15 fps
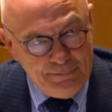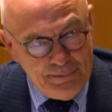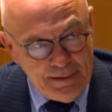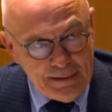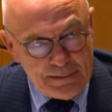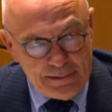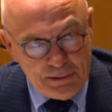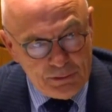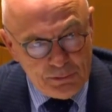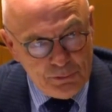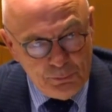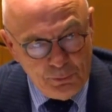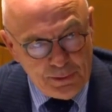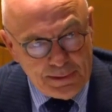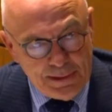l'inverse, et je
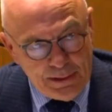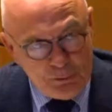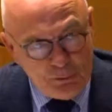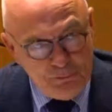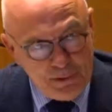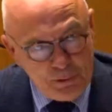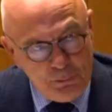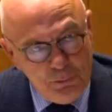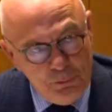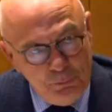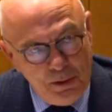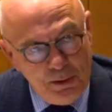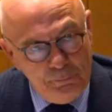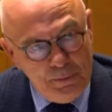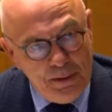demande qu'à être convaincu,
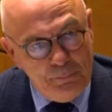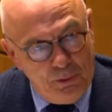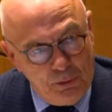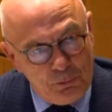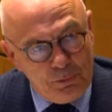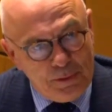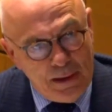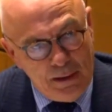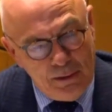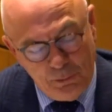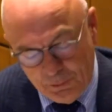moi, mais en tout cas,